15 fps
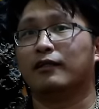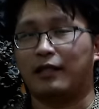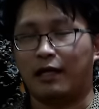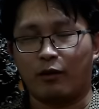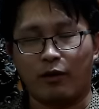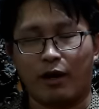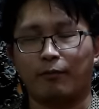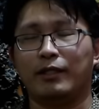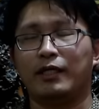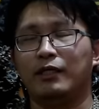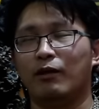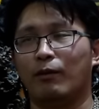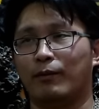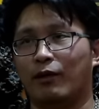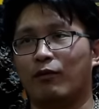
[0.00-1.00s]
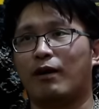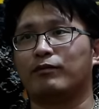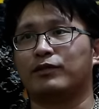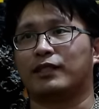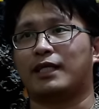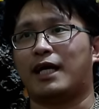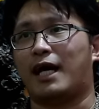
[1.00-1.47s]
แต่ความนิยมและควา
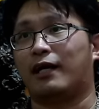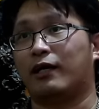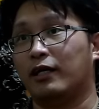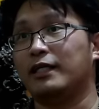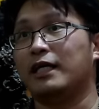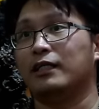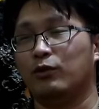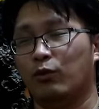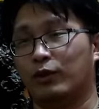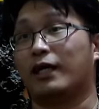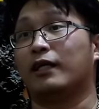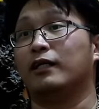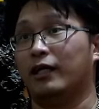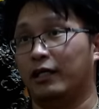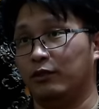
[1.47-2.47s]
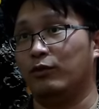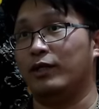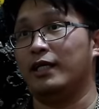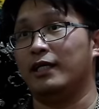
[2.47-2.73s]
มศรัทธาก็ยังอยู่ทางเหนืออยู่